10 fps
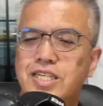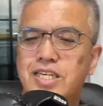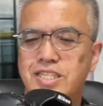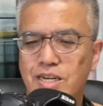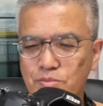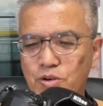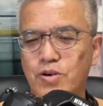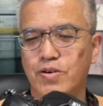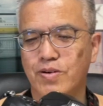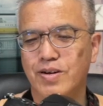でしか
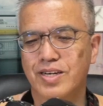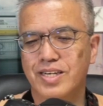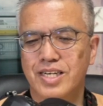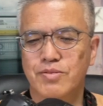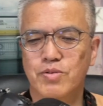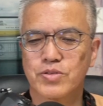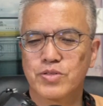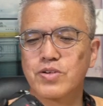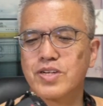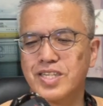ももう
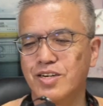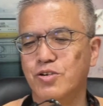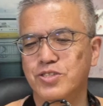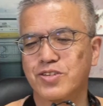すぐにね欲し